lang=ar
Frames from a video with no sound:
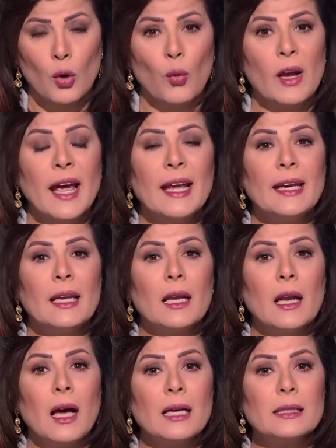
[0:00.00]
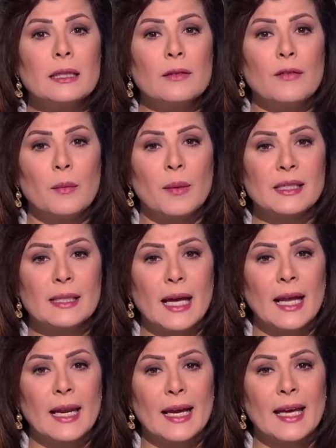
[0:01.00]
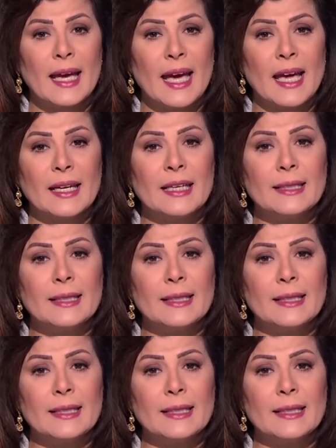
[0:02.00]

ولان الاصل في المساله كان